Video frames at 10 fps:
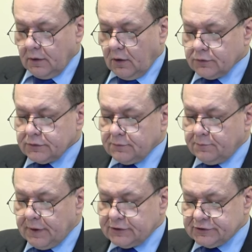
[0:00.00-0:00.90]
On
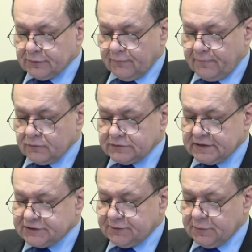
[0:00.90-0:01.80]
będzie mówił
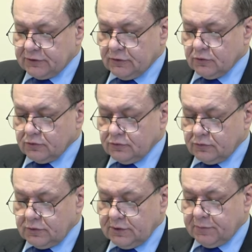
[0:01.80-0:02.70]
za ciebie do
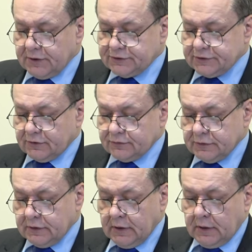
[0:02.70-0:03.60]
ludu i będzie
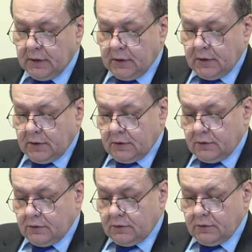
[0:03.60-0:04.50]
on
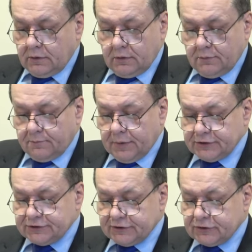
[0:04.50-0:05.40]
Y, będzie